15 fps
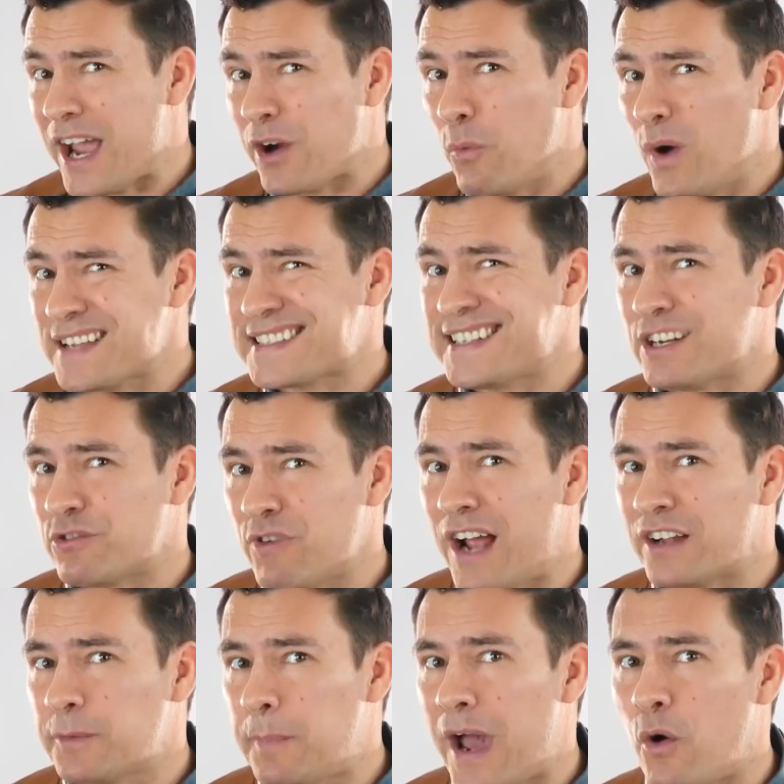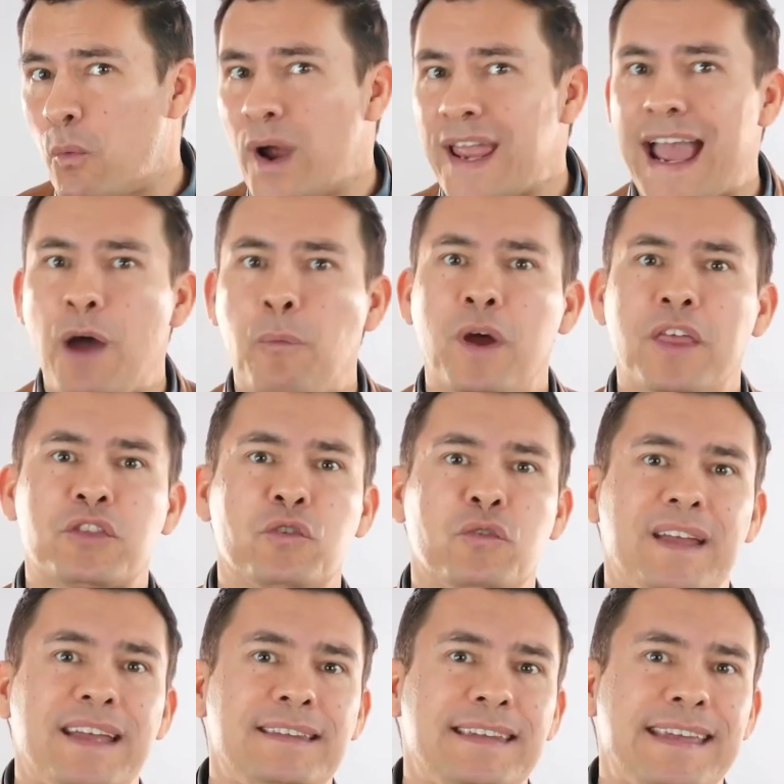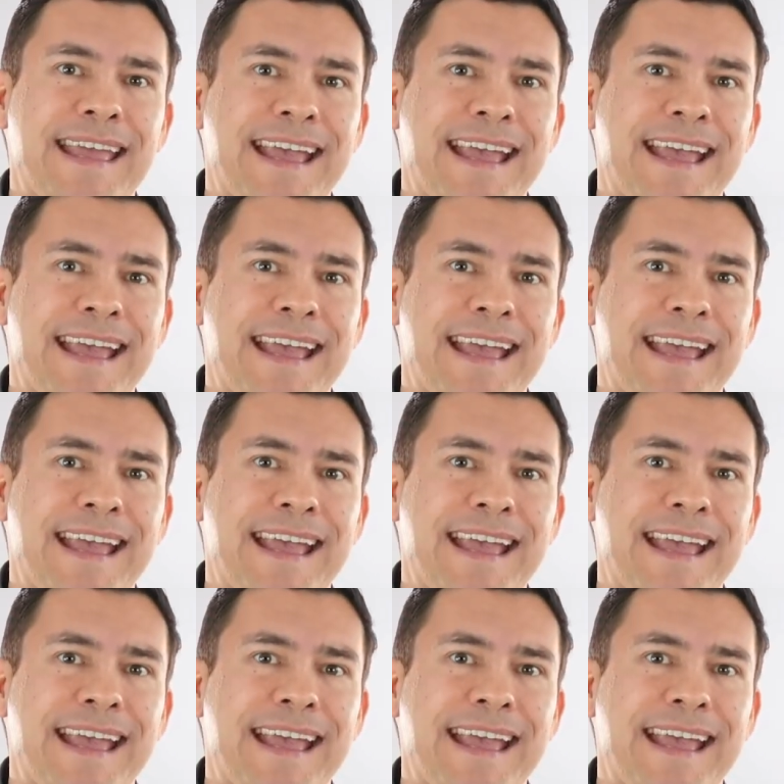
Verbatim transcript: я направился на запад через Индиану,